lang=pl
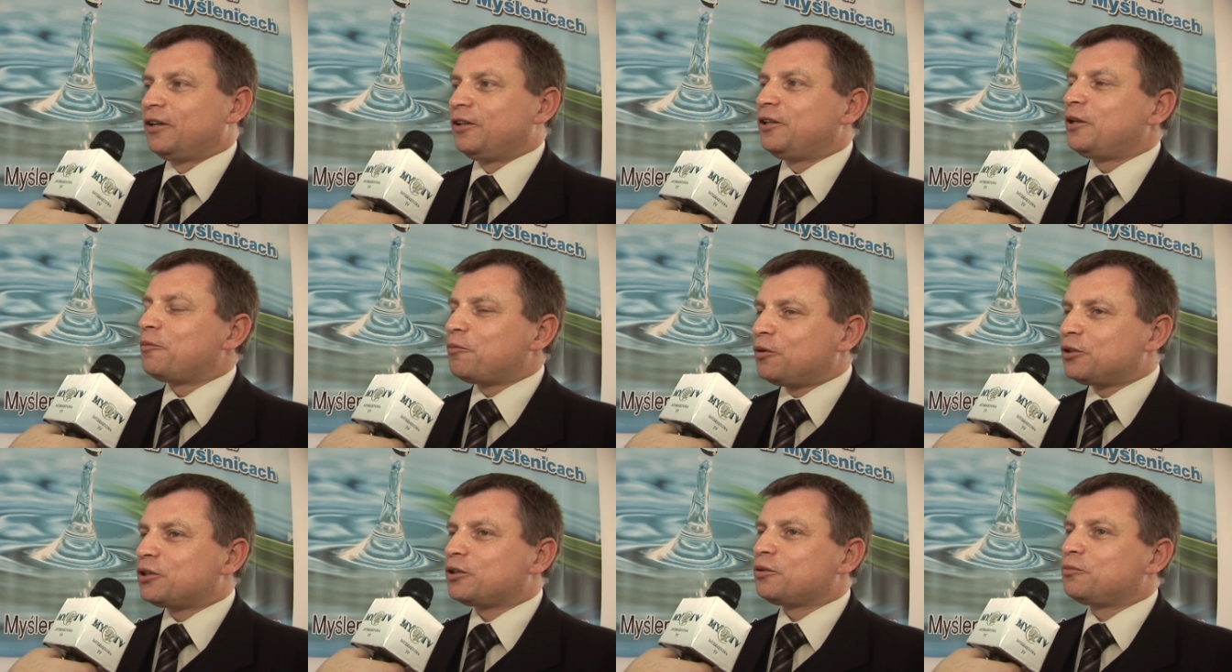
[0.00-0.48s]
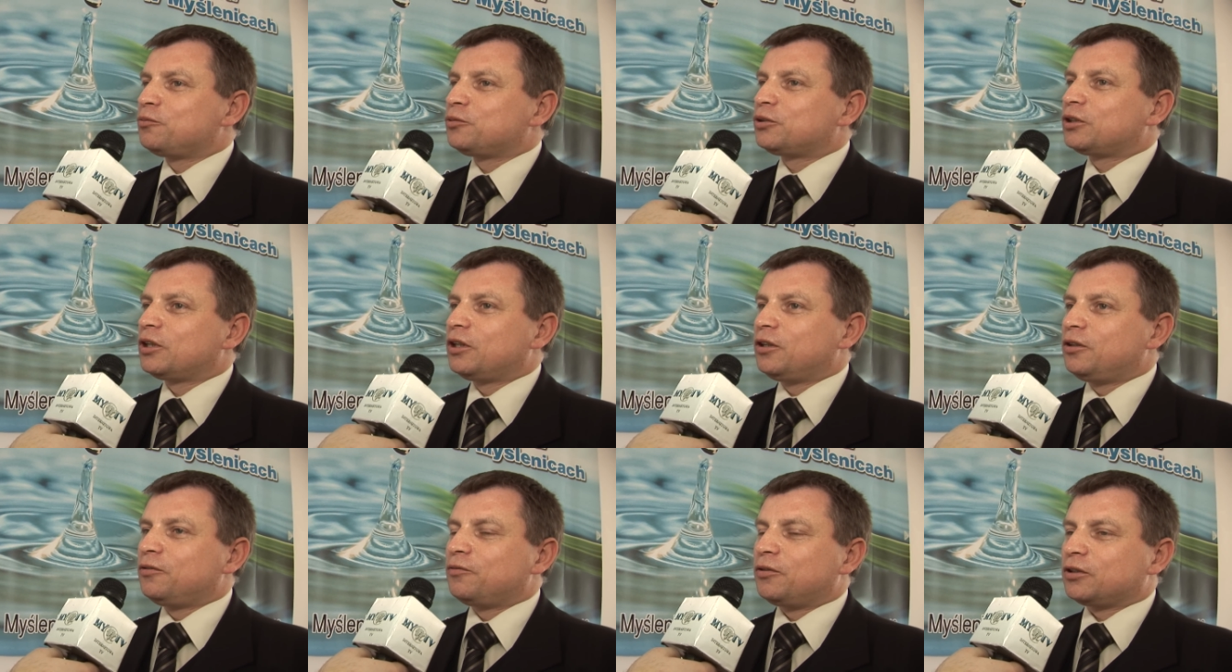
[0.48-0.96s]
nie będziemy
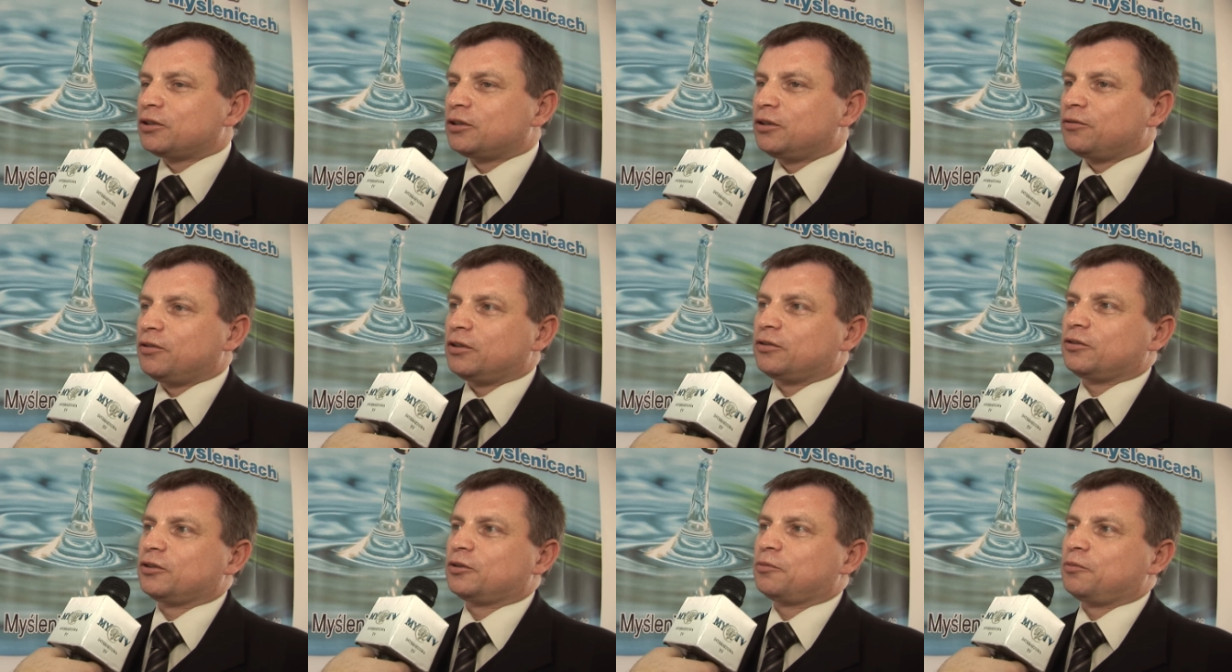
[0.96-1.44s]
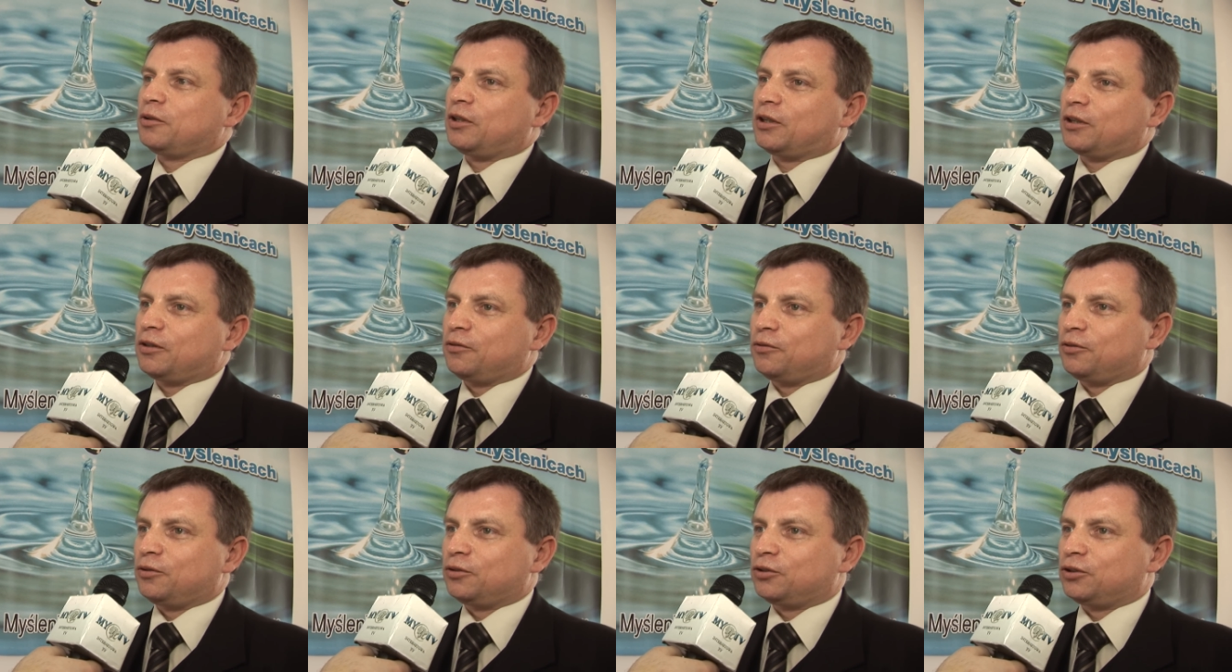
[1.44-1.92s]
musieli inwestować w
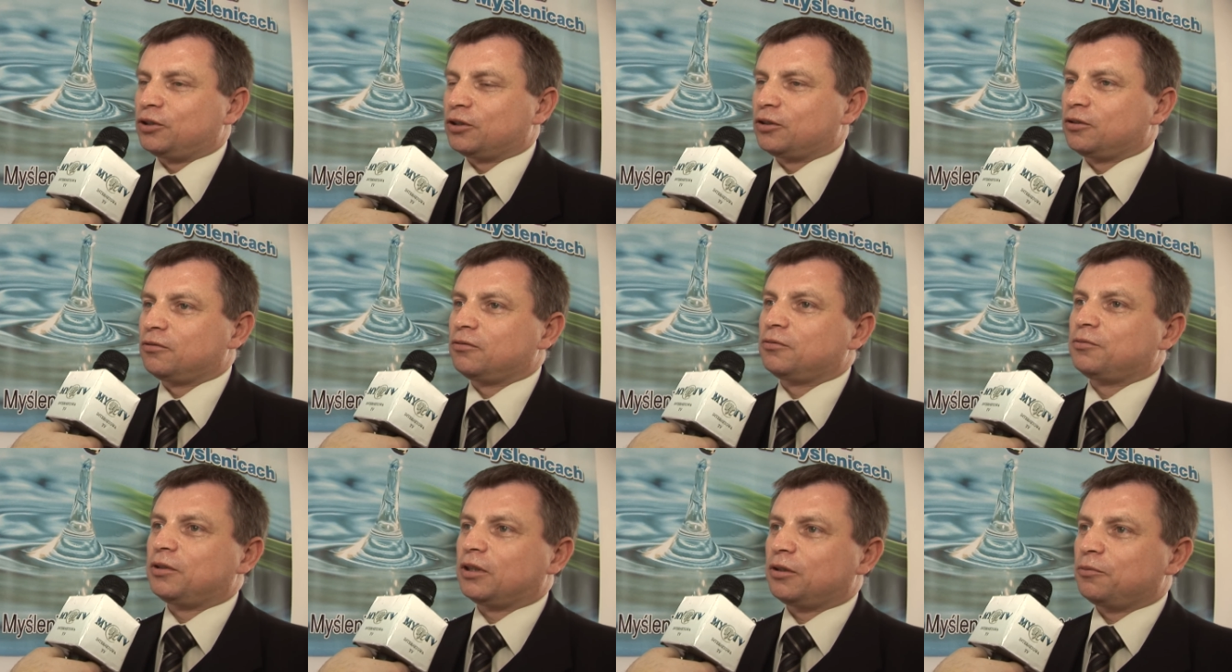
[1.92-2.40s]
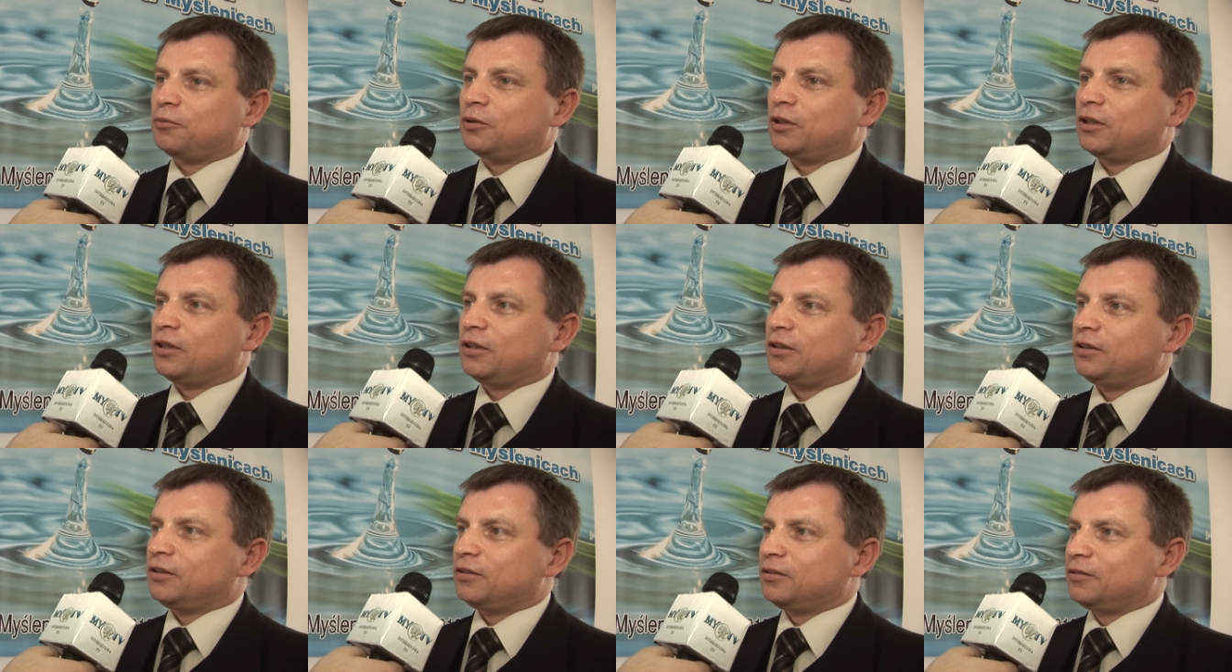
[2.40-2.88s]
gospodarkę wodociekową na tym
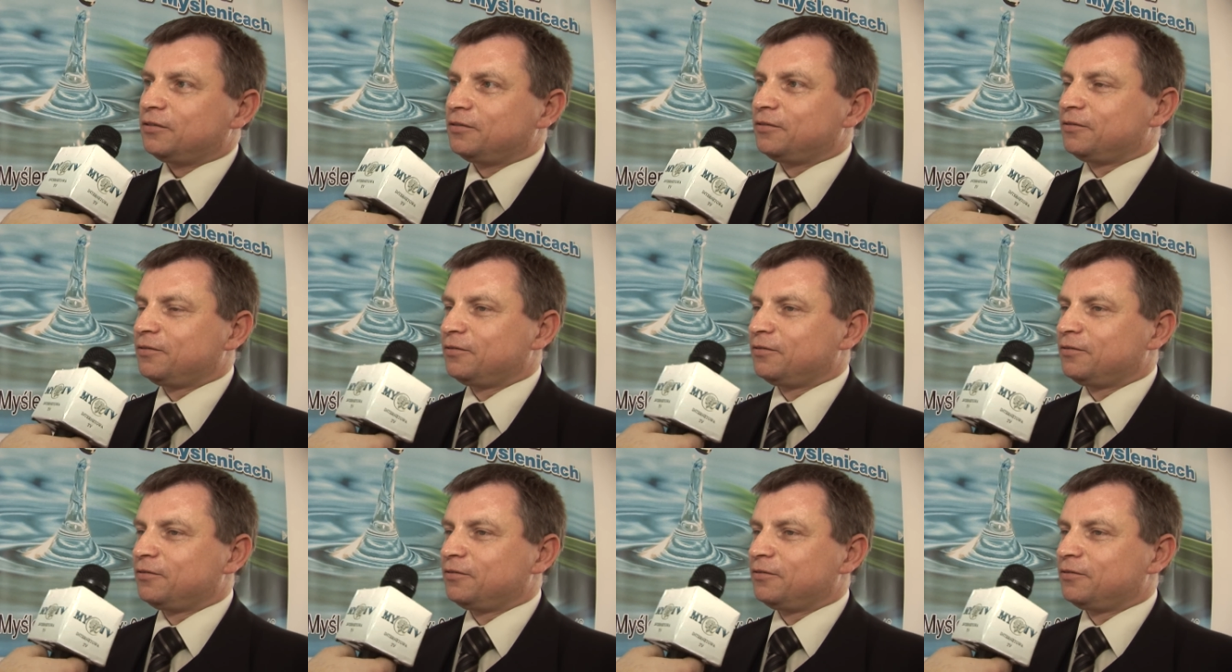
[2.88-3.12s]
terenie.